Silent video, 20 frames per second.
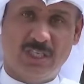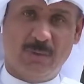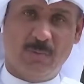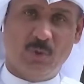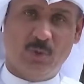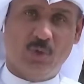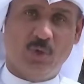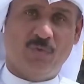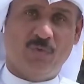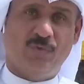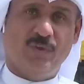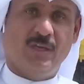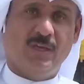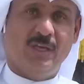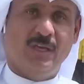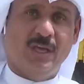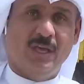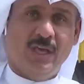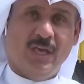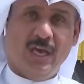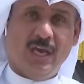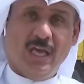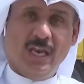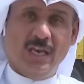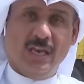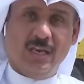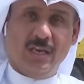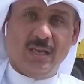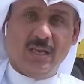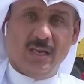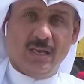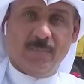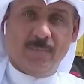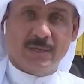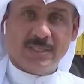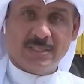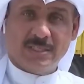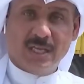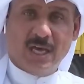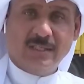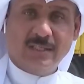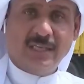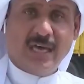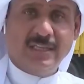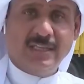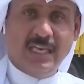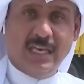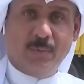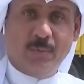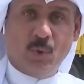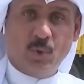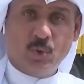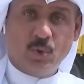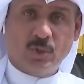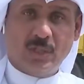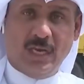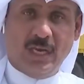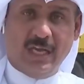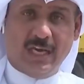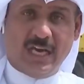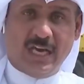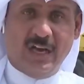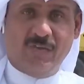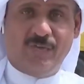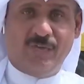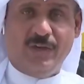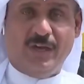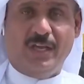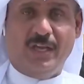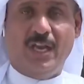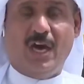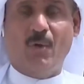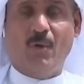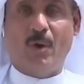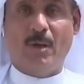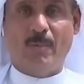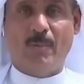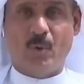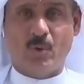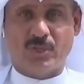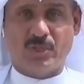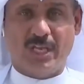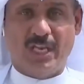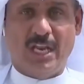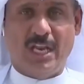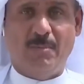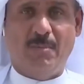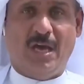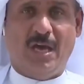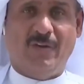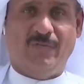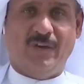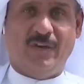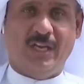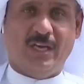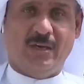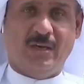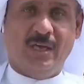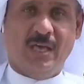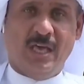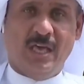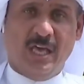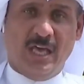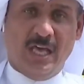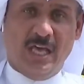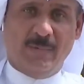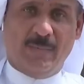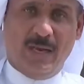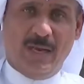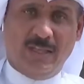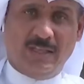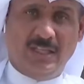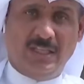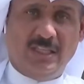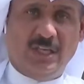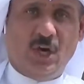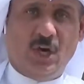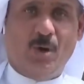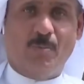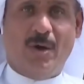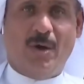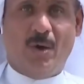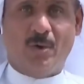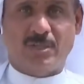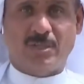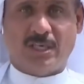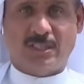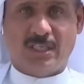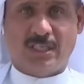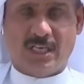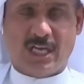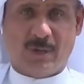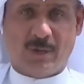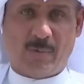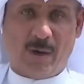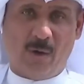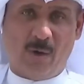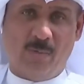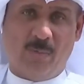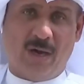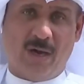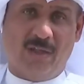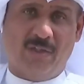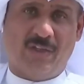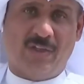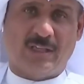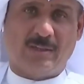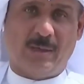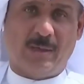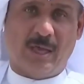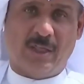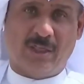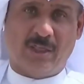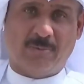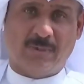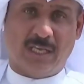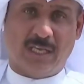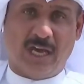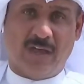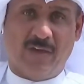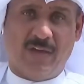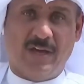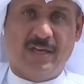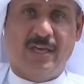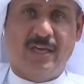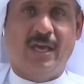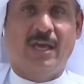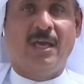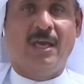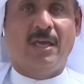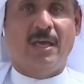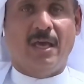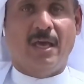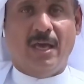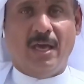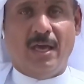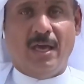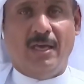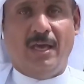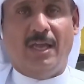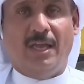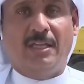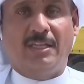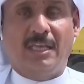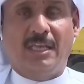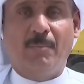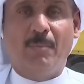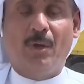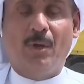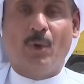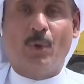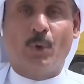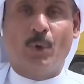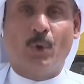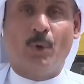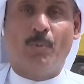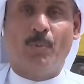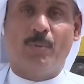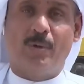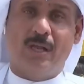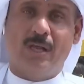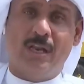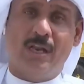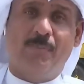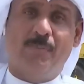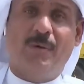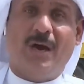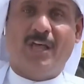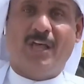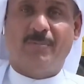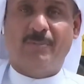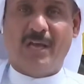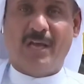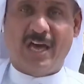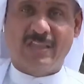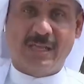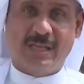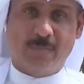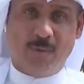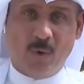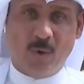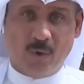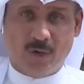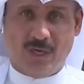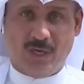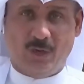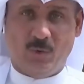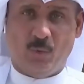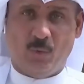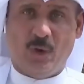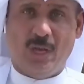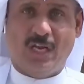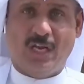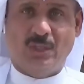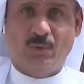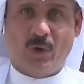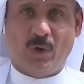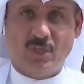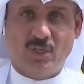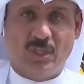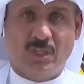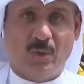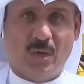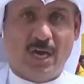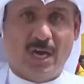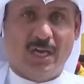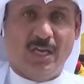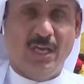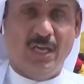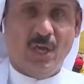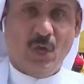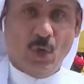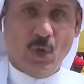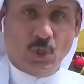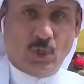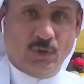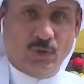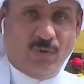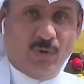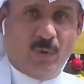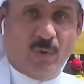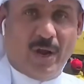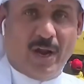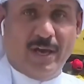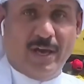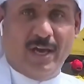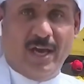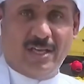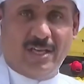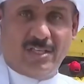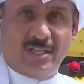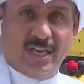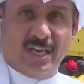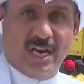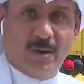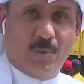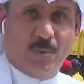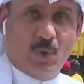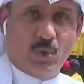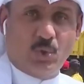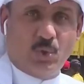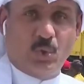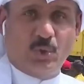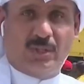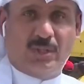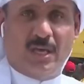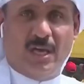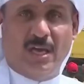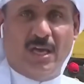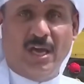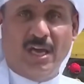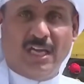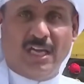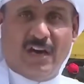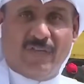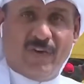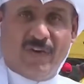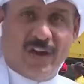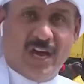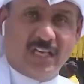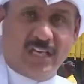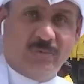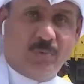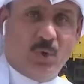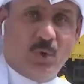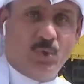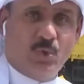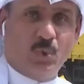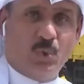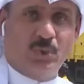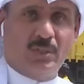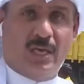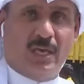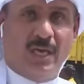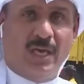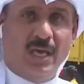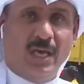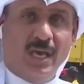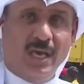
جلب الشيوخ في البسطات هذه اللي موجوده اللي خلفي احنا اول ما وصلنا مع فريق البلديه ومع وزاره الكهرباء والماء الضبطيه القضائيه آه، يعني تم الهروب البعض من هذا الموقع ولا تواجده ولكن تشوفون وراي اسرره موجوده كفرات موجوده